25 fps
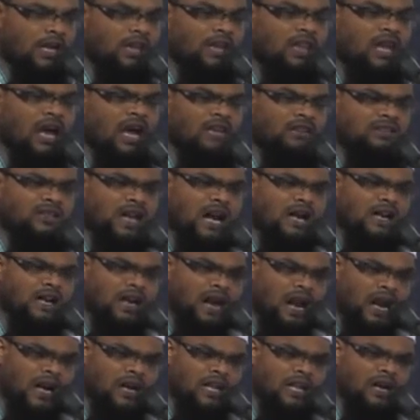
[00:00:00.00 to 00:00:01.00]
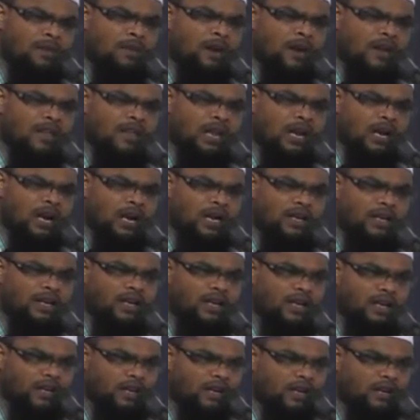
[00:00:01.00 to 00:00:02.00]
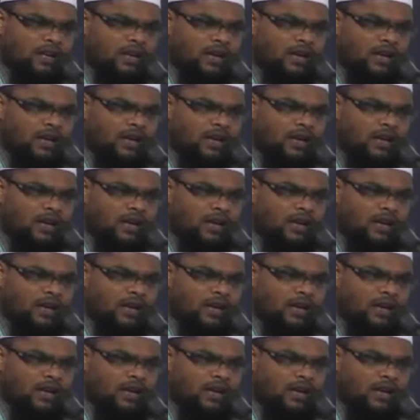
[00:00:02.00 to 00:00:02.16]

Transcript: அல்லாஹ் தான் நாடிய மனிதர்களுக்கு